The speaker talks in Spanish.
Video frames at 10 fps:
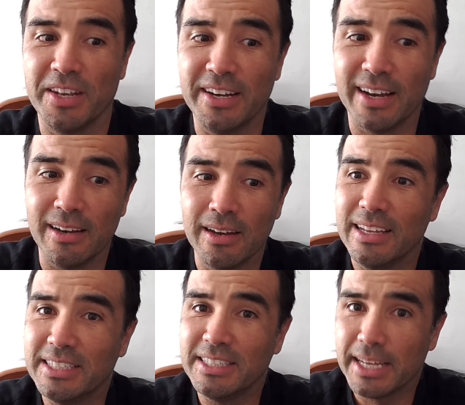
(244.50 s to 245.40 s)
general
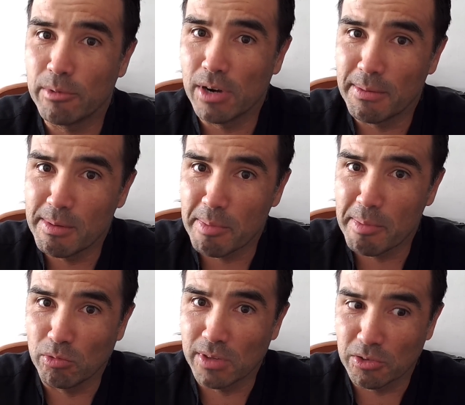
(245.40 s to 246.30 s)
y le hiciéramos la misma
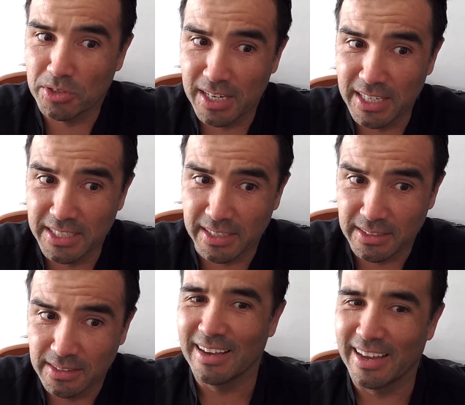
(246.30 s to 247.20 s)
pregunta a los
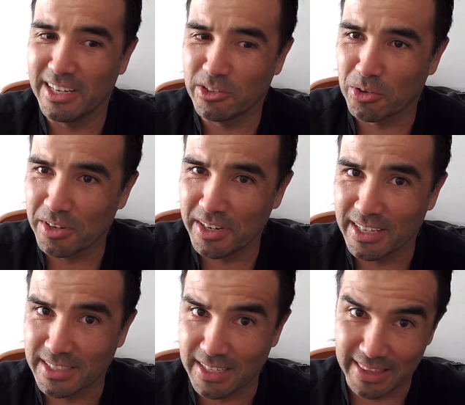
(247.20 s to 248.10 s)
ciclistas. Carlito
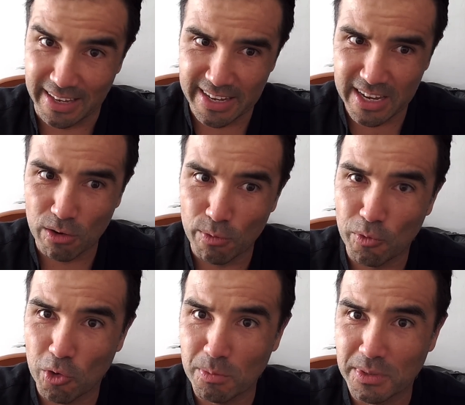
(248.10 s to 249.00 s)
Rodríguez, ¿estarías
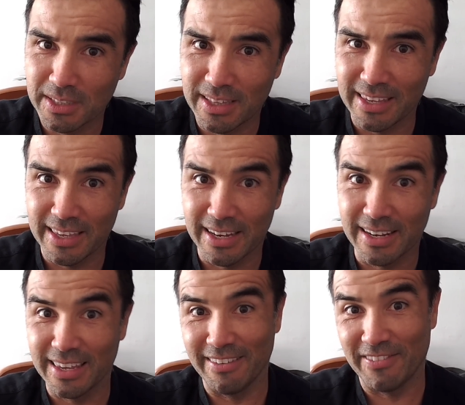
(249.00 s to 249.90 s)
conforme si te
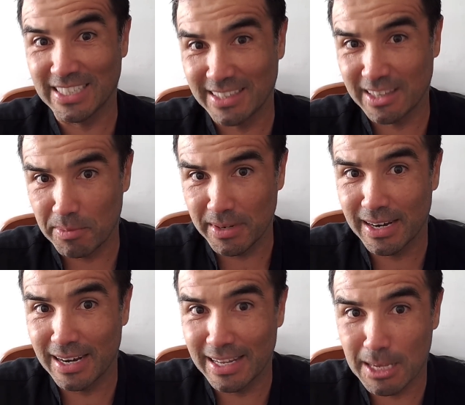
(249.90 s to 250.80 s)
dijeran que vas a
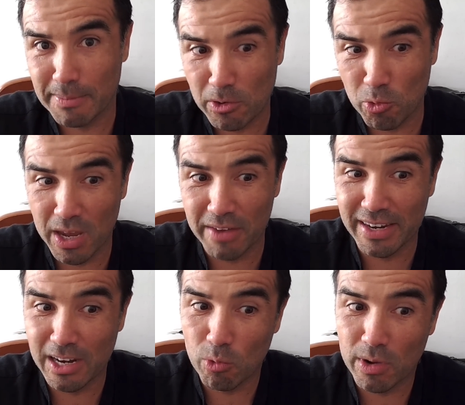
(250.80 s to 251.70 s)
terminar la etapa 9
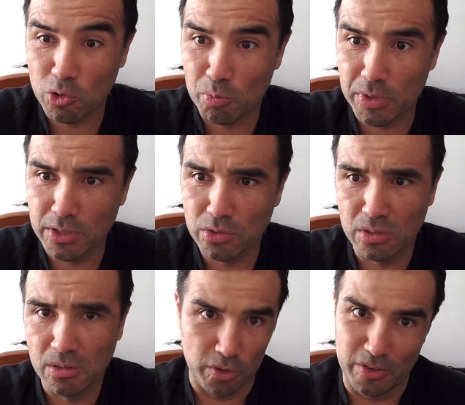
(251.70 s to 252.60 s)
en el cuarto
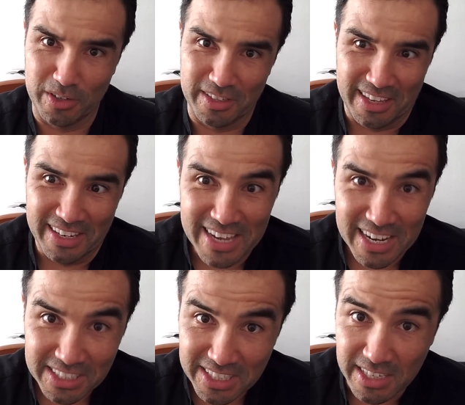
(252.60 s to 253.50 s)
puesto? Yo creo que te diría
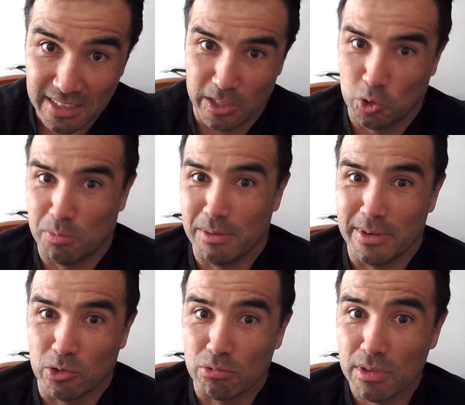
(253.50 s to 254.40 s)
que sí. Es su
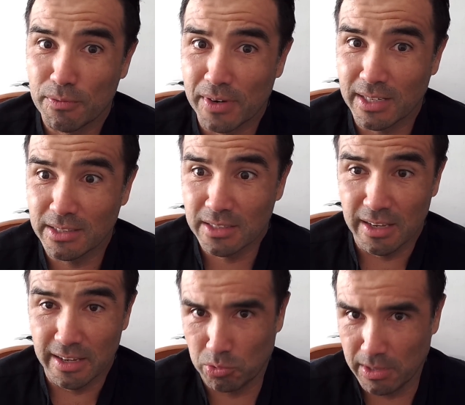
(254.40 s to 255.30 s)
primer Tour de France,
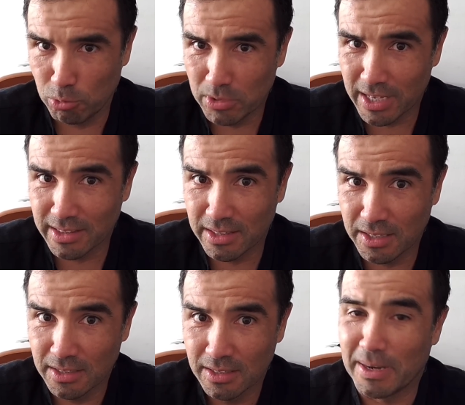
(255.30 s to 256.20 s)
es un
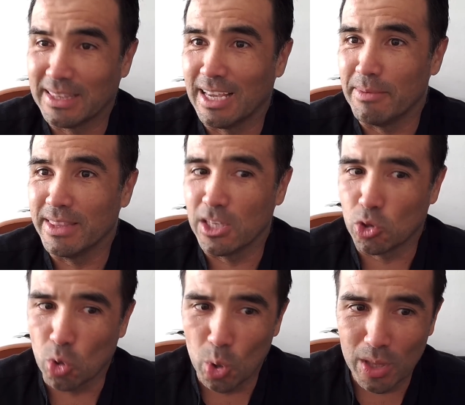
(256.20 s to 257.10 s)
debutante. Prácticamente
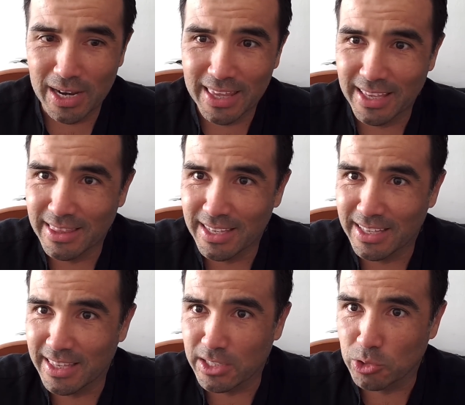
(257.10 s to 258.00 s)
toda la gente
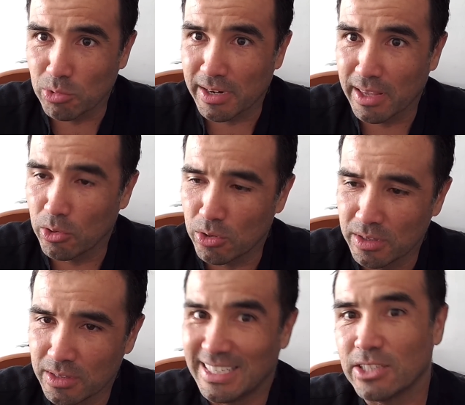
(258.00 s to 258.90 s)
que tiene a su
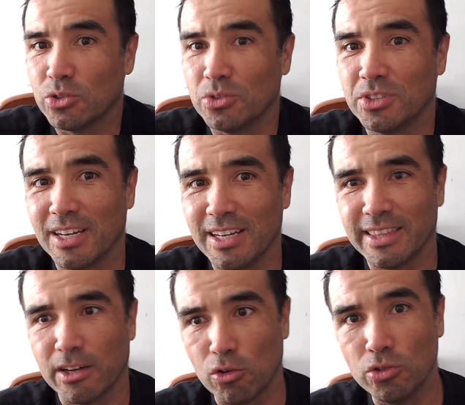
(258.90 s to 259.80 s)
alrededor ya son
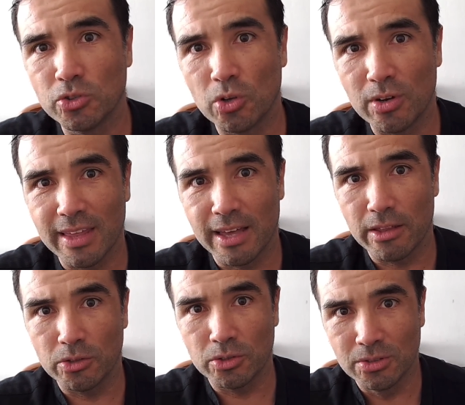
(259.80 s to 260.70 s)
ciclistas
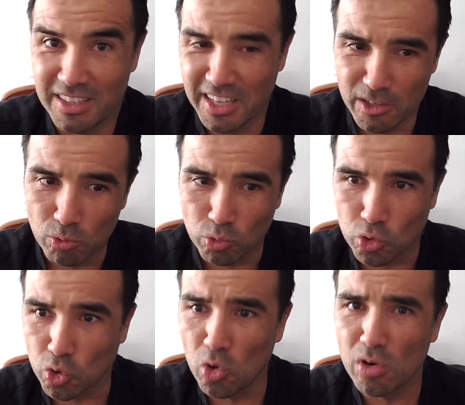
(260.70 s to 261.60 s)
consolidados y tienen un
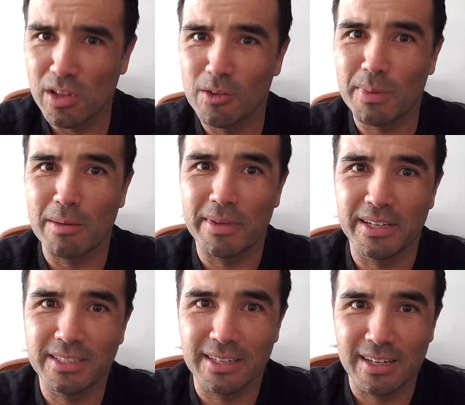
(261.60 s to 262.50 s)
sólido
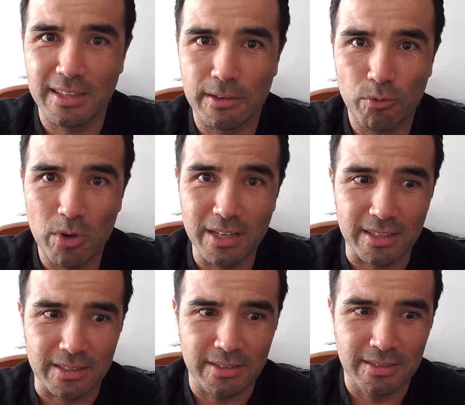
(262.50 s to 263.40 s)
palmarés en grandes
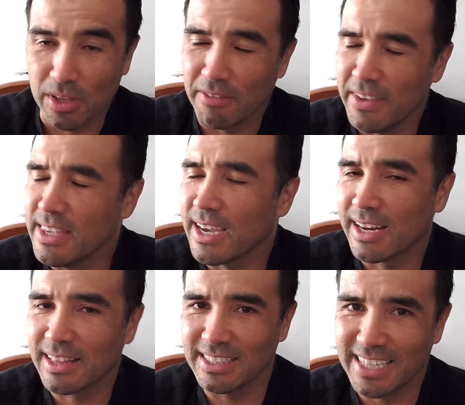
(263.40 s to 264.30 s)
vueltas, porque
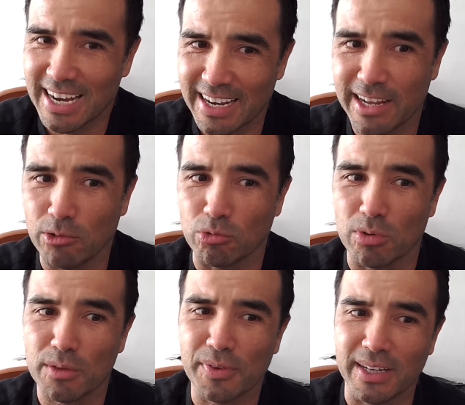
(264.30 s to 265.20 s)
Vingegaard ya ha ganado un
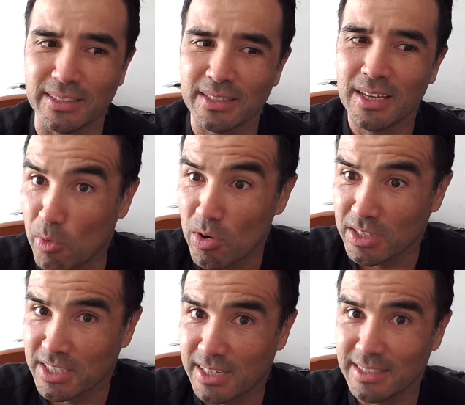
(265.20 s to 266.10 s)
Tour de France,
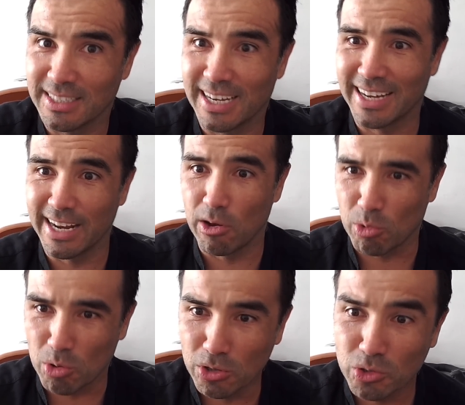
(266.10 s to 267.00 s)
Pogachar ya ha
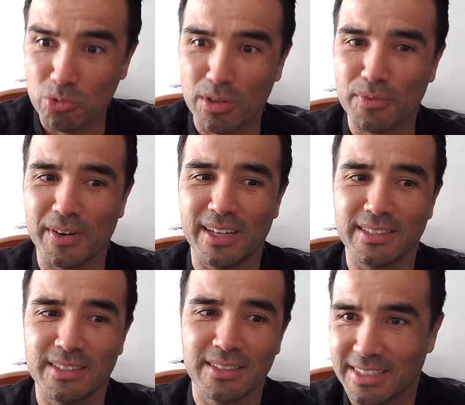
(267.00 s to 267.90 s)
ganado dos Tours de
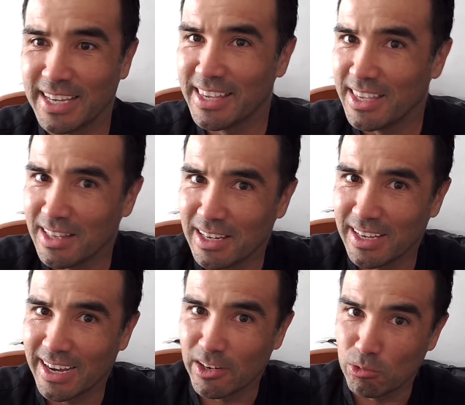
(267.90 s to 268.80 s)
France, Jay
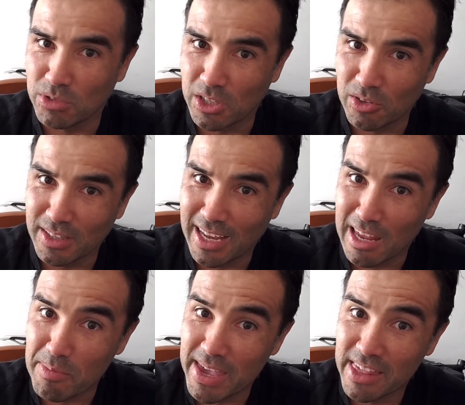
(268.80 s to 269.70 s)
Hindley ganó un Giro de
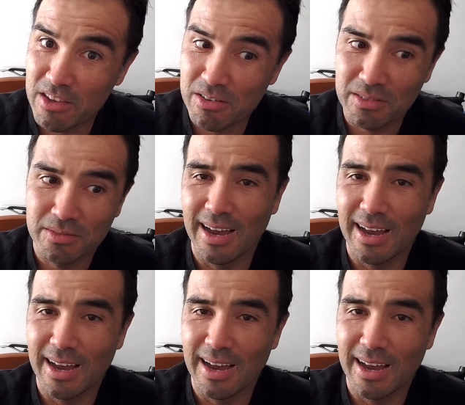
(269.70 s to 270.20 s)
Italia y medio,